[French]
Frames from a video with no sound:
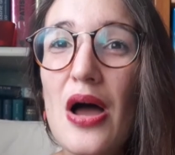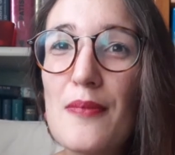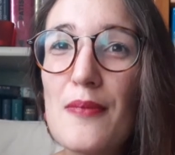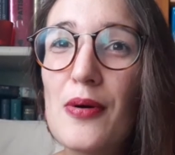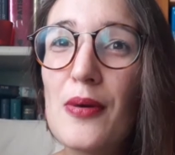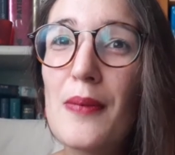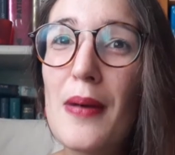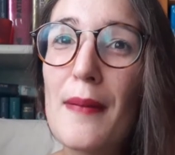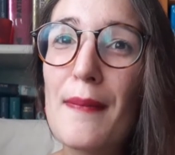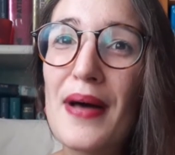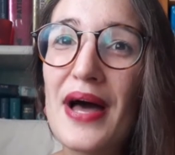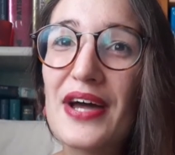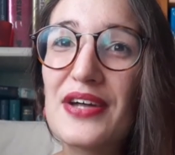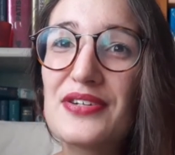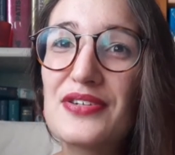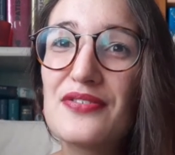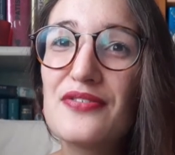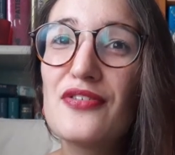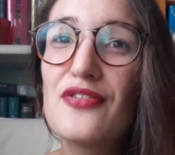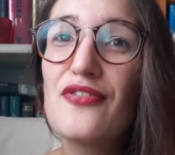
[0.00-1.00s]
Pour ma part,
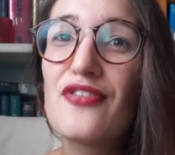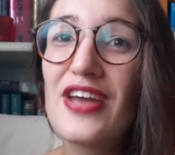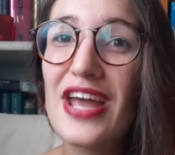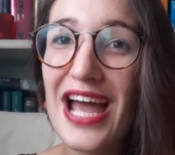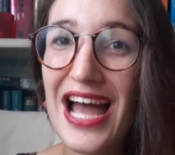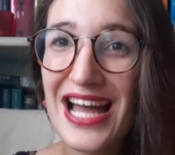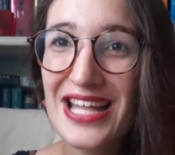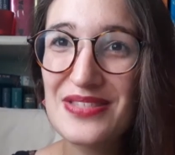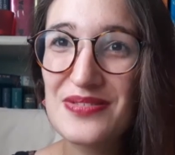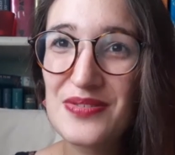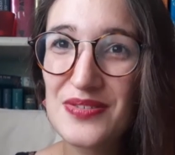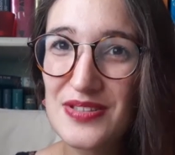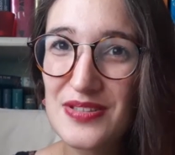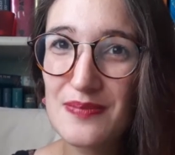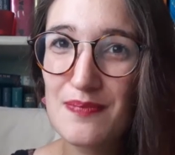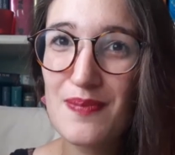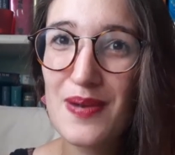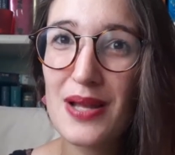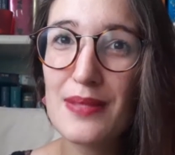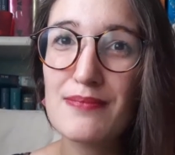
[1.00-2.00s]
je vous fais à tous
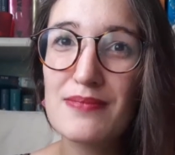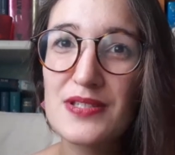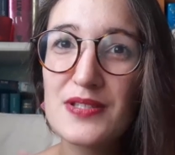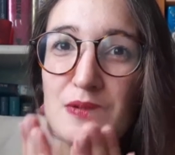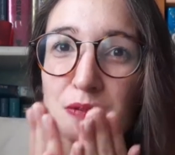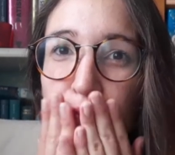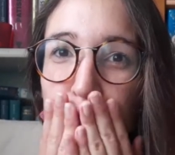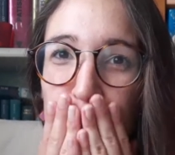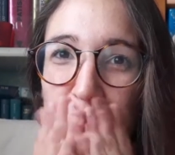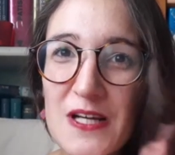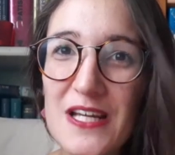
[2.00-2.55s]
plein de bisous